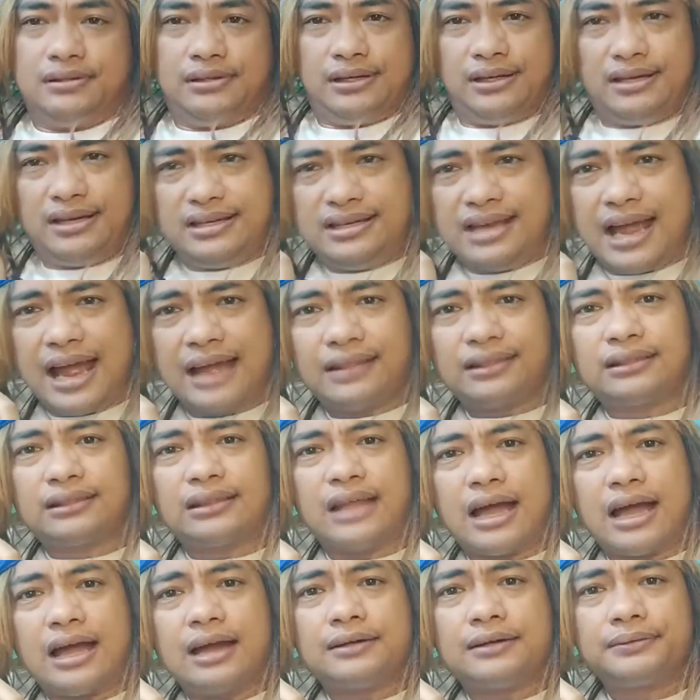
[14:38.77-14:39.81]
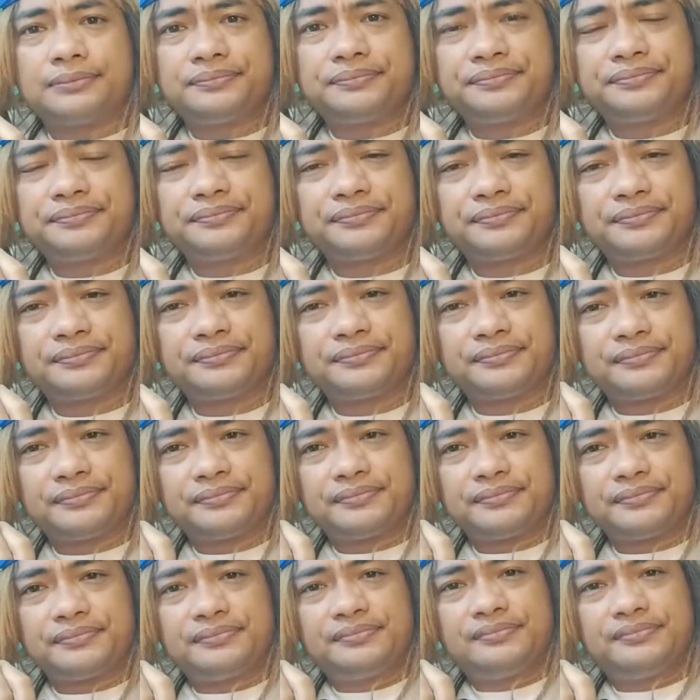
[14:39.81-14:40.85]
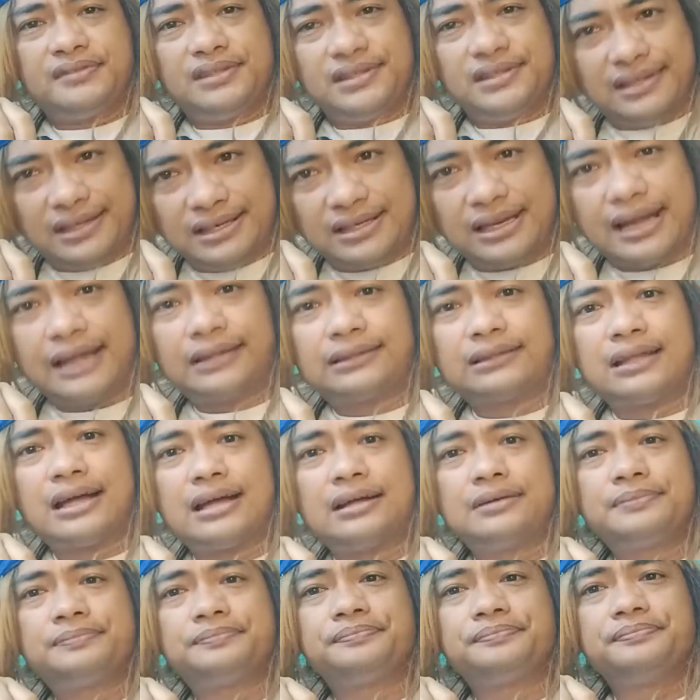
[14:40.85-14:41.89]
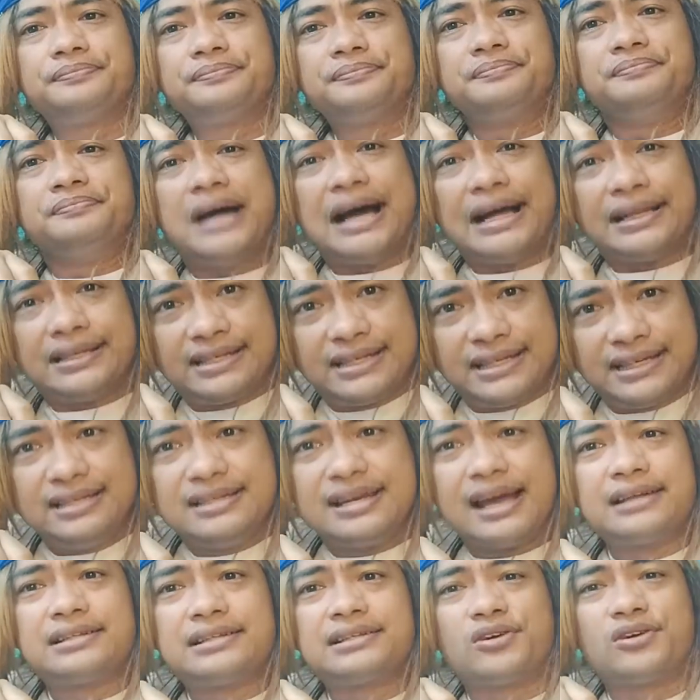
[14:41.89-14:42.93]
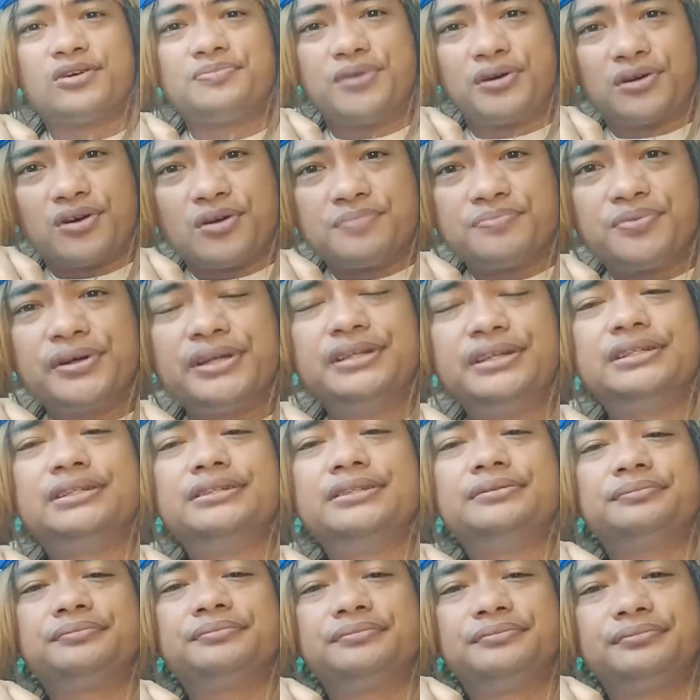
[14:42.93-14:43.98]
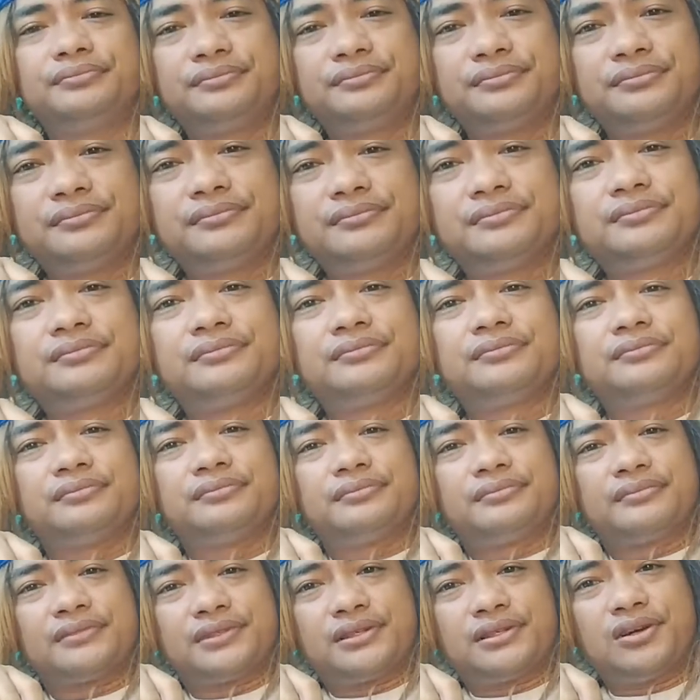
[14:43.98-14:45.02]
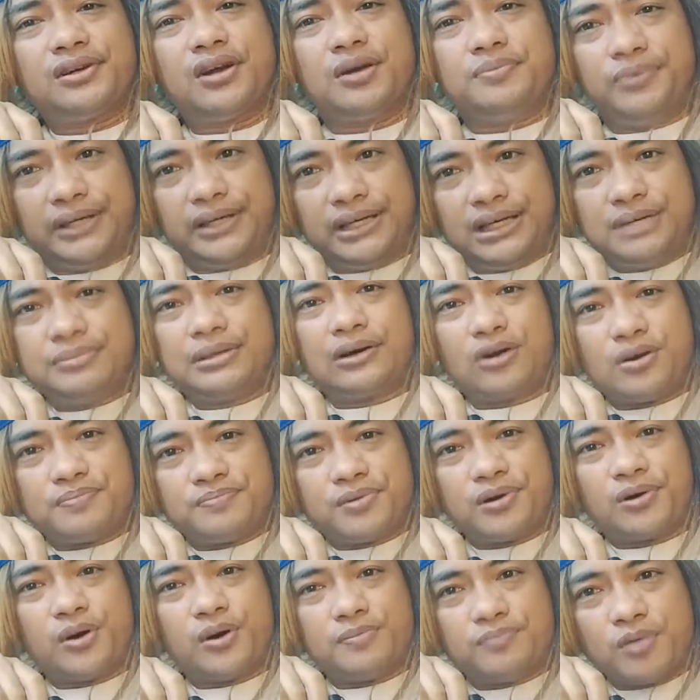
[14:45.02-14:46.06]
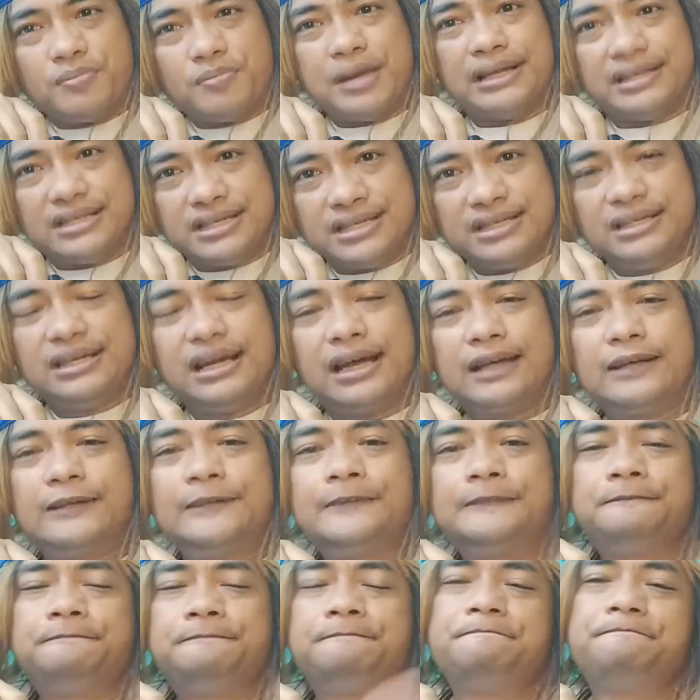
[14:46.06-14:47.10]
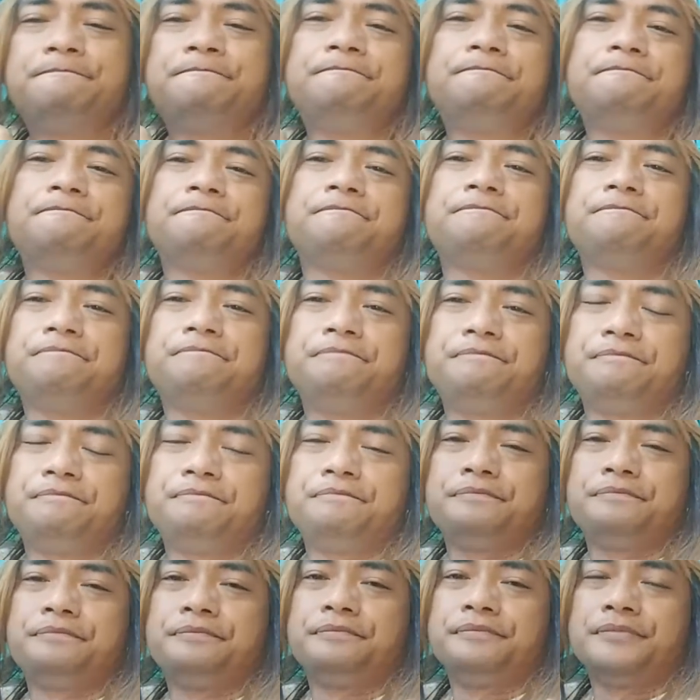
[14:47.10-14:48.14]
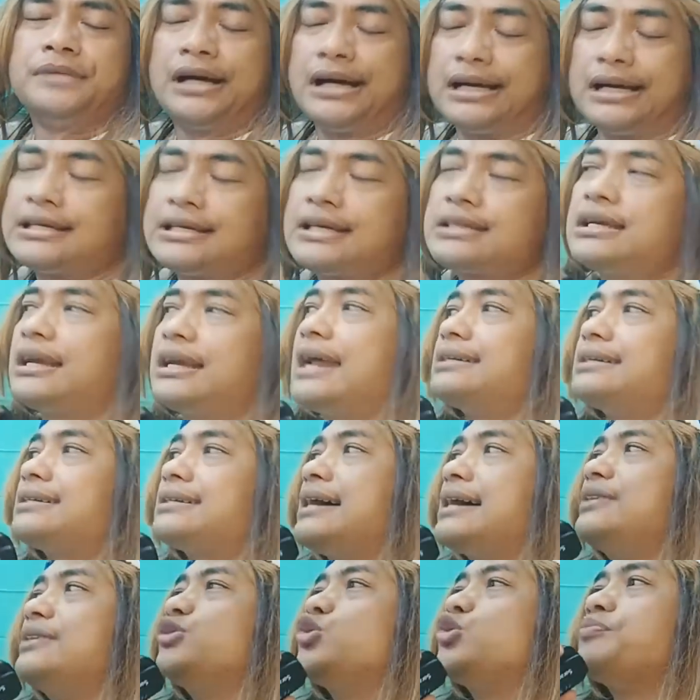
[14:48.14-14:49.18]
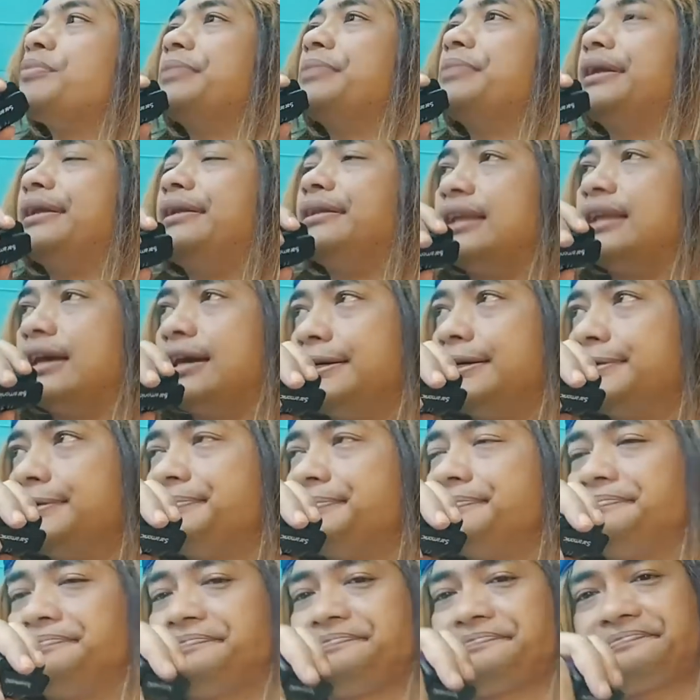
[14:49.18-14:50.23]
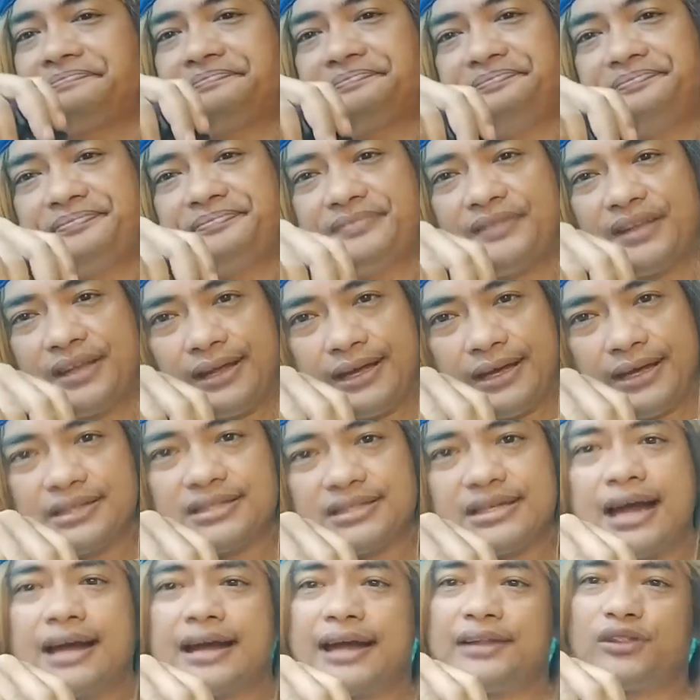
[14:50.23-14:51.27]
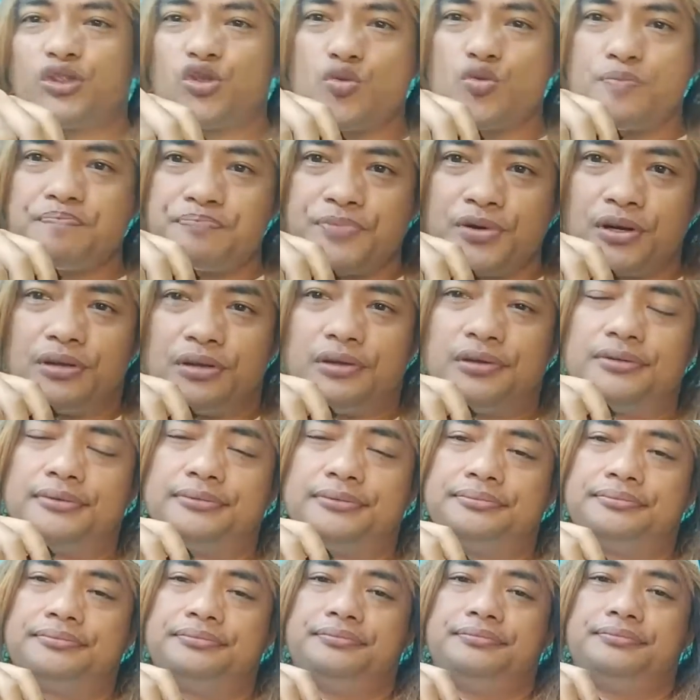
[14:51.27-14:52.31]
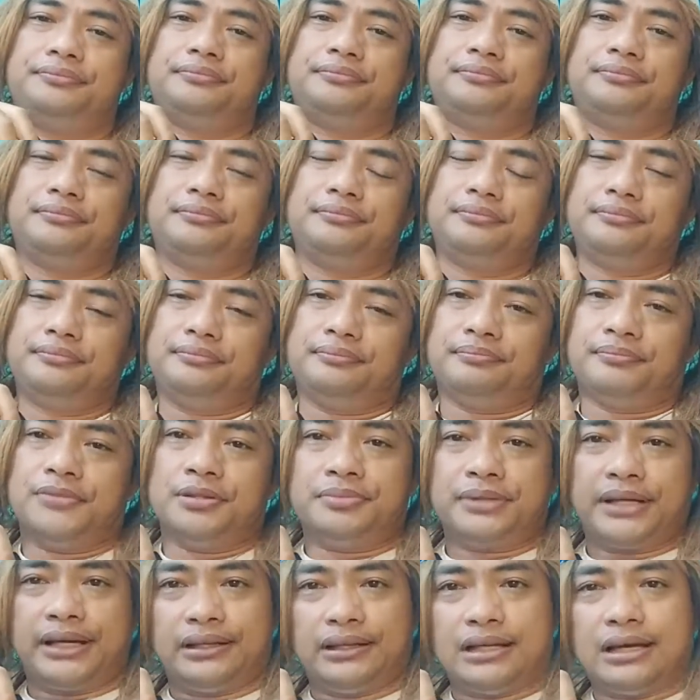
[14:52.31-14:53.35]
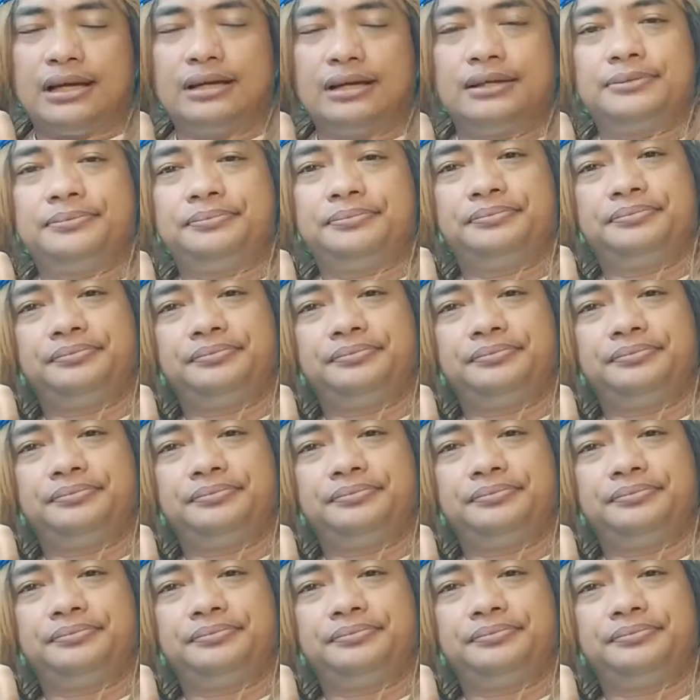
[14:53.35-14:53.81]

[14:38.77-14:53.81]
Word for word: ini nyata ini nyata bajingan kelompok-kelompok ini kelompok ini memang kelompok-kelompok bajingan maka saya sarankan untuk pemerintah ya jangan tumpul pemerintah